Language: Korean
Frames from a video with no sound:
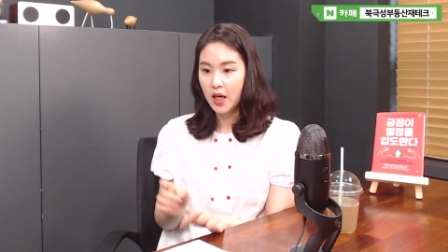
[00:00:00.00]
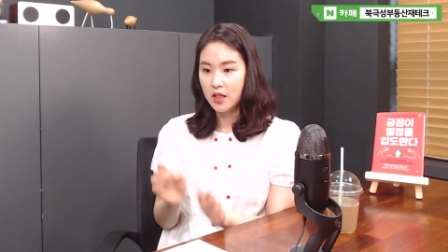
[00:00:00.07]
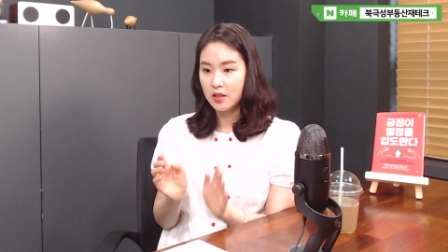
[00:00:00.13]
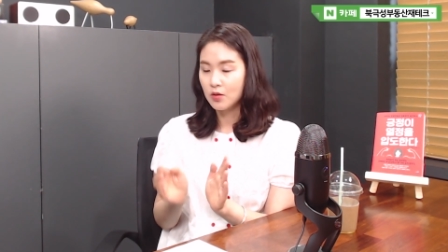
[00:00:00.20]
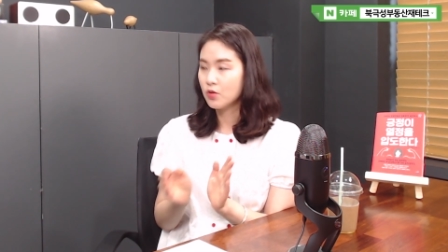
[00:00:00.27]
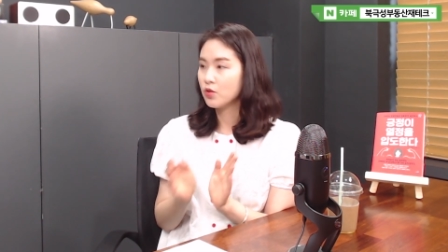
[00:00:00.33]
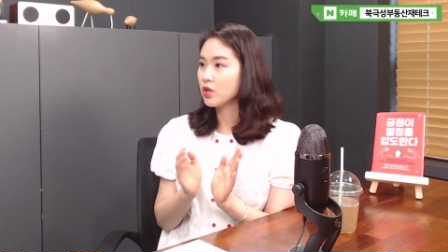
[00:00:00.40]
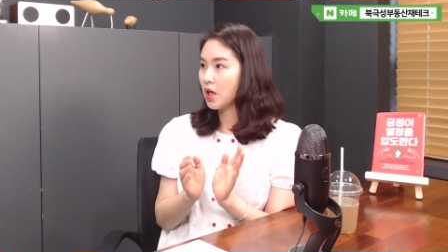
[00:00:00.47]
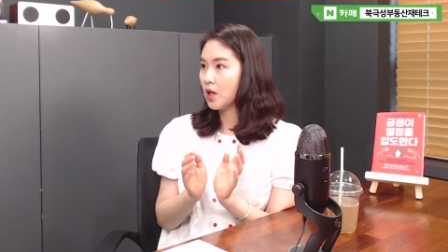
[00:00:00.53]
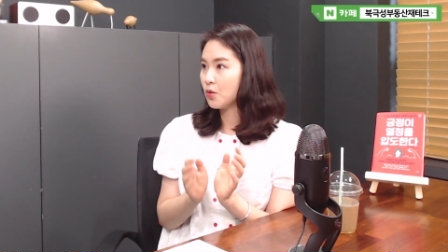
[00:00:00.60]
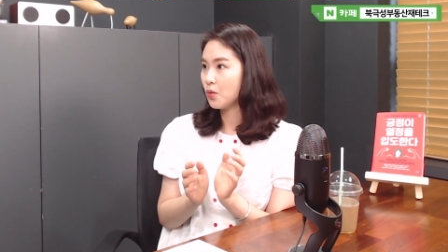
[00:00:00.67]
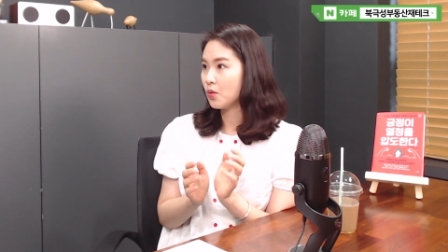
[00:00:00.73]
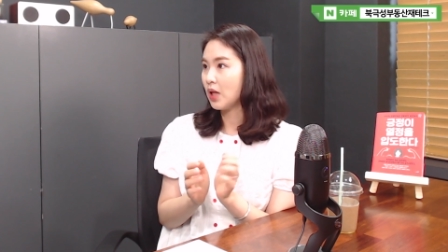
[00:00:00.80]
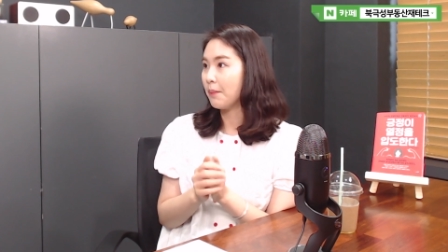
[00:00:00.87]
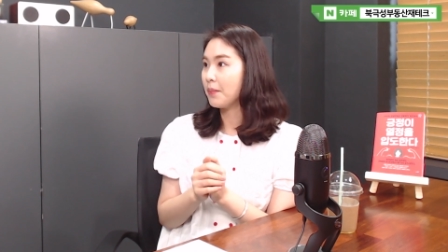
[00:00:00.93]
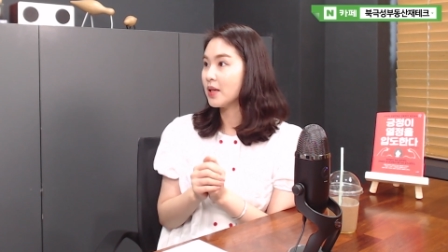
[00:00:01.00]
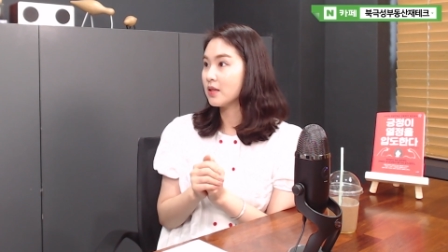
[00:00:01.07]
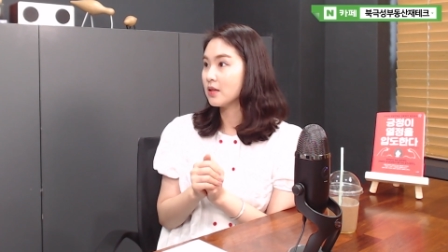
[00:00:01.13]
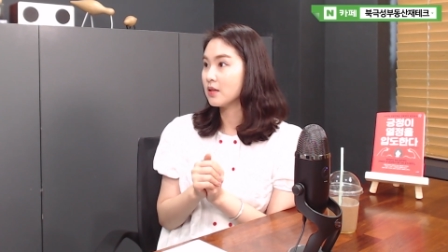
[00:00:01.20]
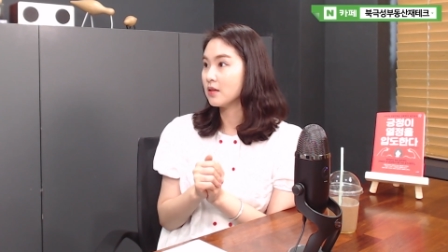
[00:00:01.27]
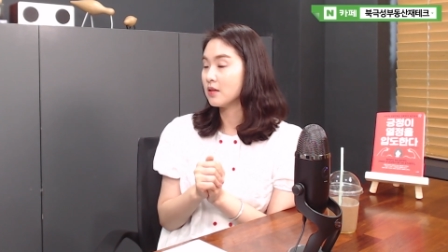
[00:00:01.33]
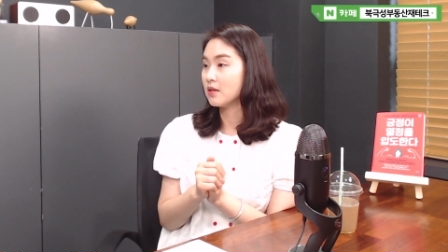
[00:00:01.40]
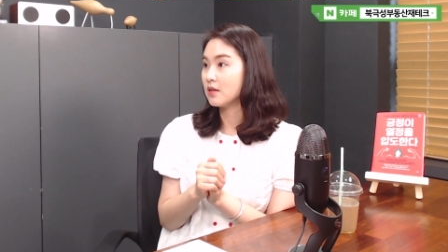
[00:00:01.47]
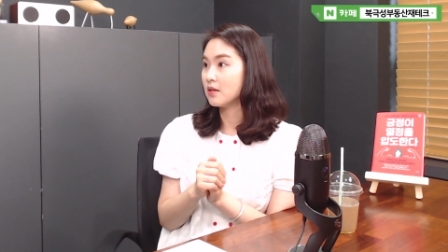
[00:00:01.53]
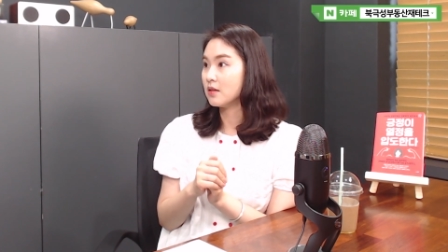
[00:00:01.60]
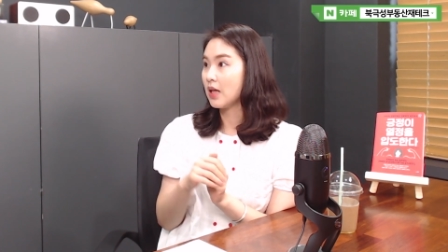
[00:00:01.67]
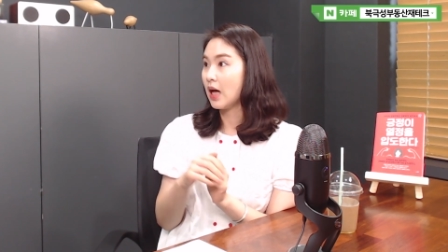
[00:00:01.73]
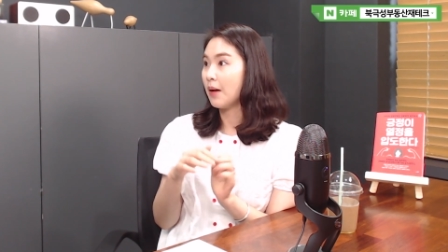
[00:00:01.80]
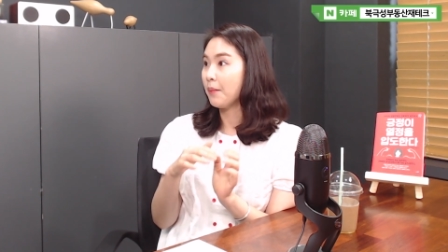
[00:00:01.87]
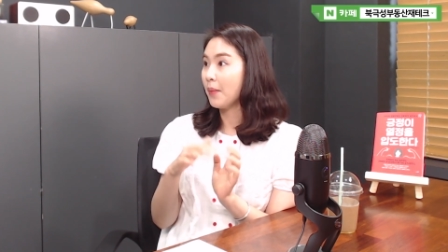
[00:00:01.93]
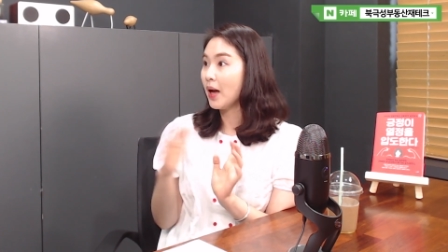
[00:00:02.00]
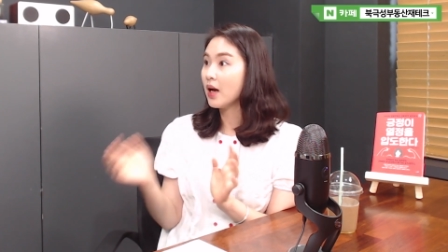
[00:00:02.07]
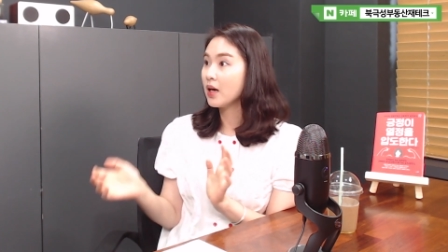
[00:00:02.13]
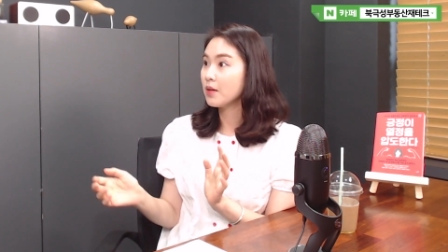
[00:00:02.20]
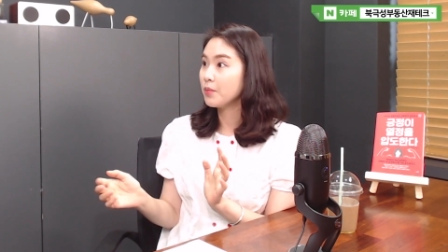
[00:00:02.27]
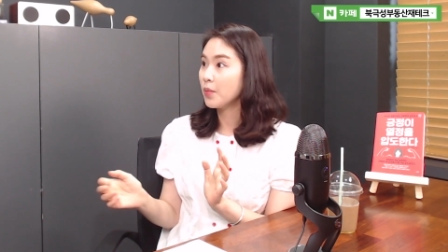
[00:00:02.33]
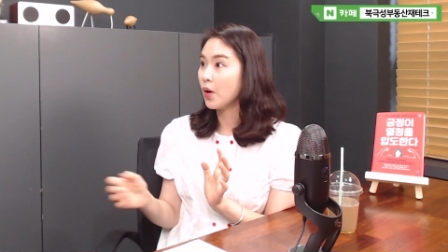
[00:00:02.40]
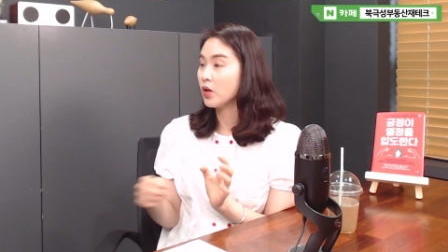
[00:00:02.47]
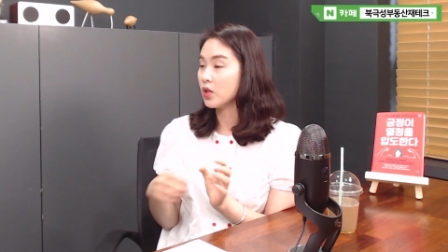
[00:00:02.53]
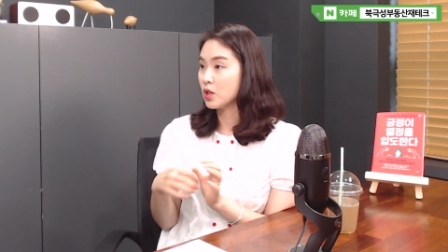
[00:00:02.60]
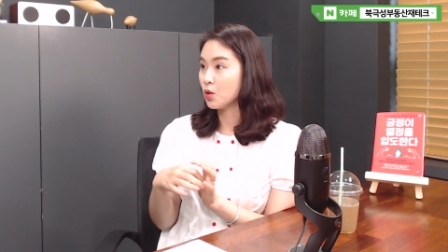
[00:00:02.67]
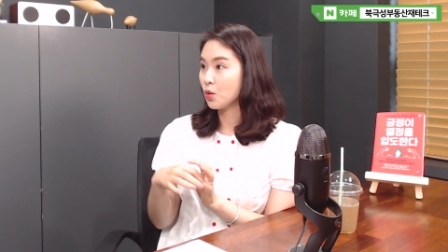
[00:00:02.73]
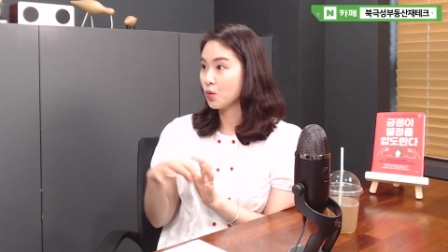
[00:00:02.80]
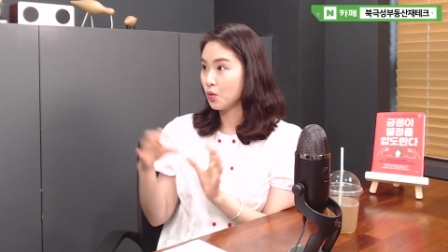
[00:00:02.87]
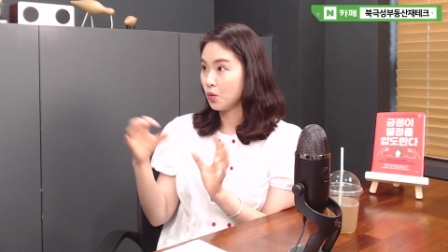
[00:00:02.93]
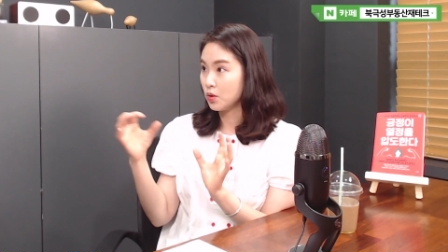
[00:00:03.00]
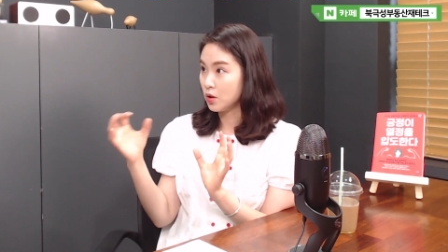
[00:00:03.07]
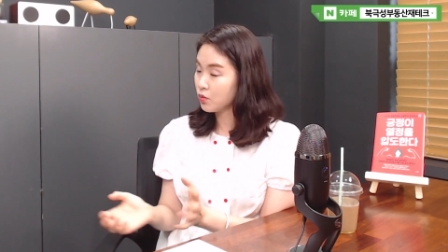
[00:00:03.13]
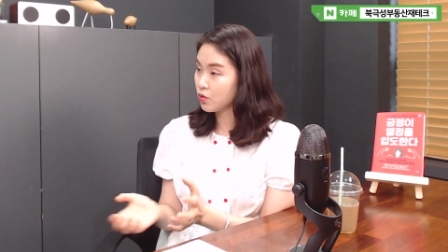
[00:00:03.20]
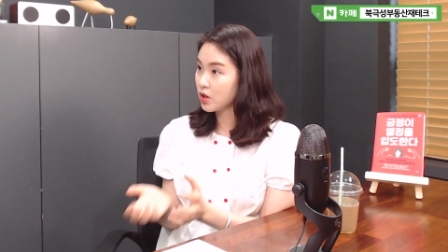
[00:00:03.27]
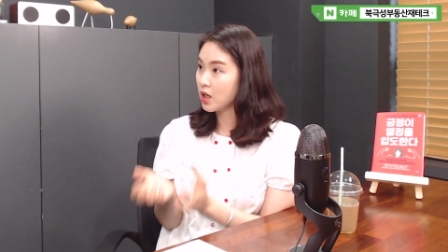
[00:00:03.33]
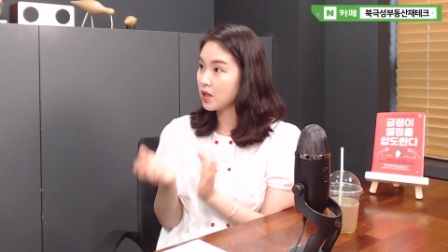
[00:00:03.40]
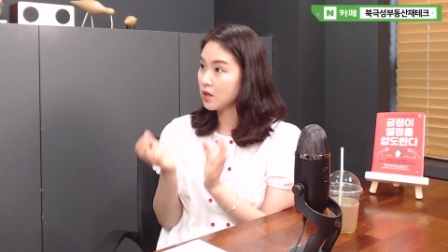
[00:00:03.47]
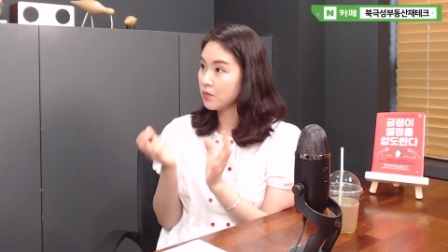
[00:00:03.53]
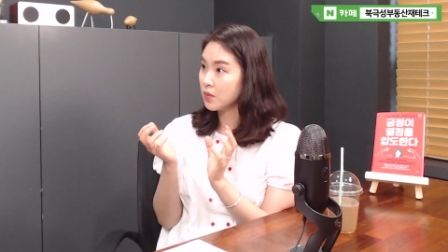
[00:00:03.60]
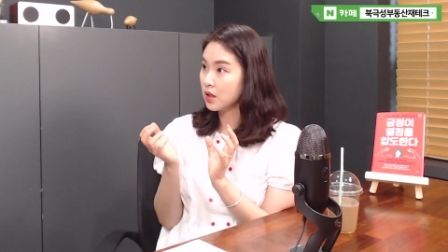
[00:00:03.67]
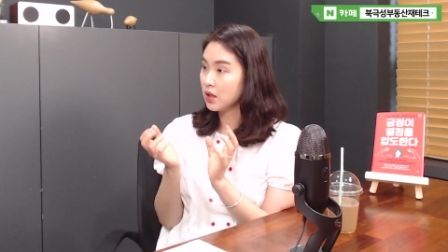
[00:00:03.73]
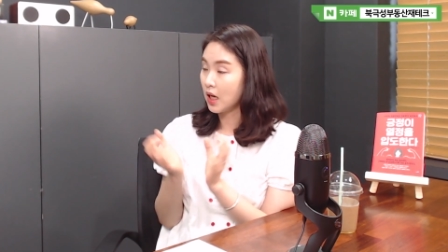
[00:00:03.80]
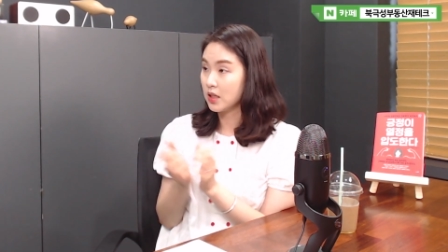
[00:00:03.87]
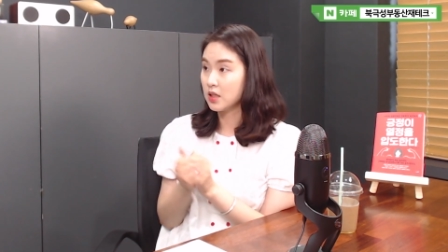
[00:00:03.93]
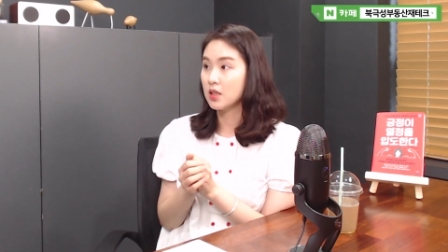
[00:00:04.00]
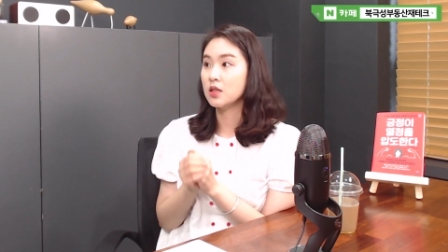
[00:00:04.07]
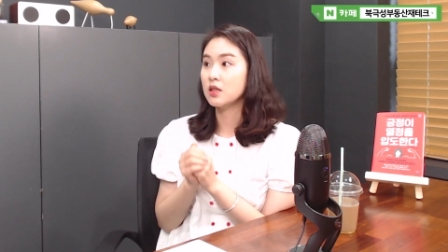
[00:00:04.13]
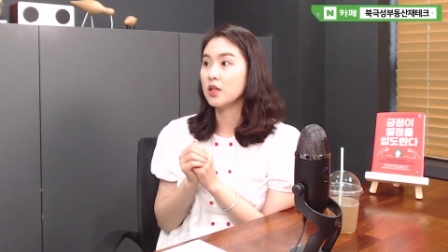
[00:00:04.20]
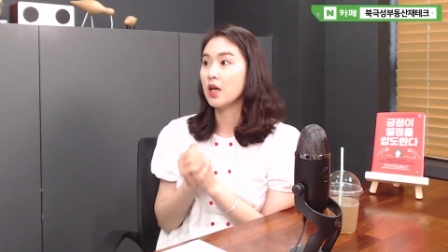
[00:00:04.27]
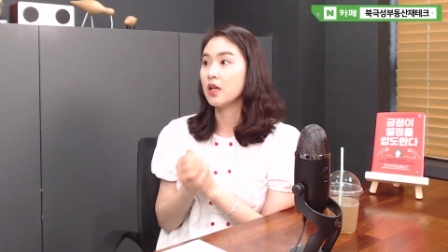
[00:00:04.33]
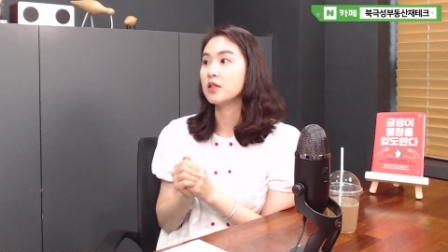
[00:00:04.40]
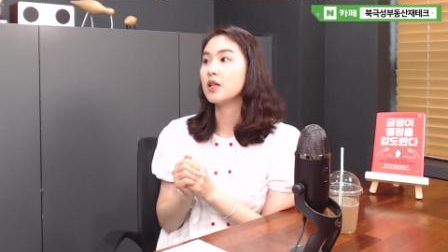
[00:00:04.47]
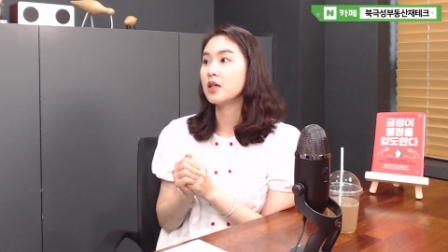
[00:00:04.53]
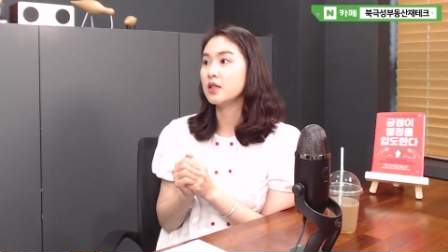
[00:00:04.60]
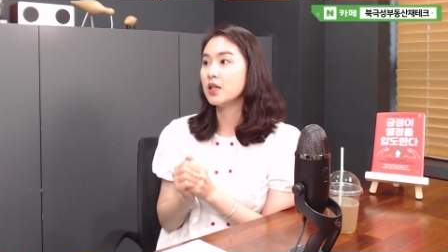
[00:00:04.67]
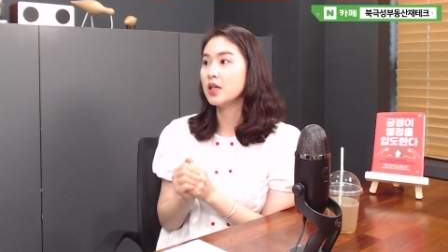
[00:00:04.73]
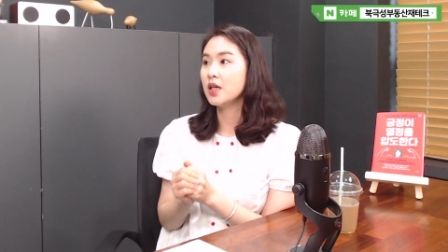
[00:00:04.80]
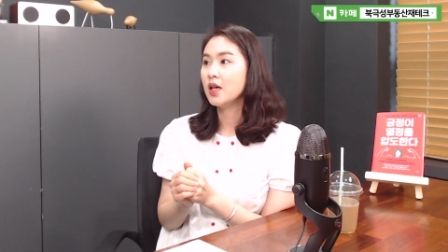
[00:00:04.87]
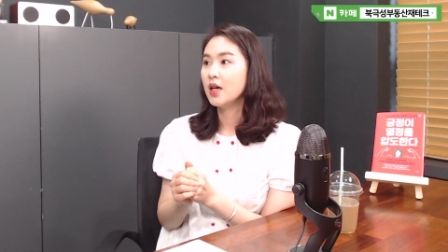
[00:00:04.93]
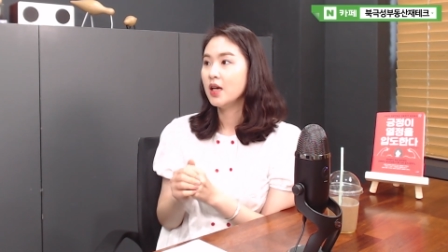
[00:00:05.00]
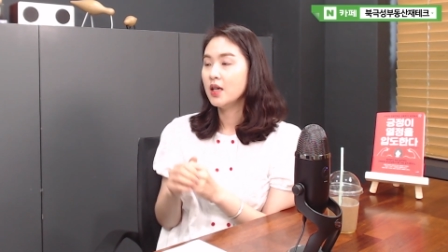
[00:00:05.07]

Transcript: 이제 투자해놓은 아파트들을 다 팔면 이 정도 이제 투자금이 다시 될 테니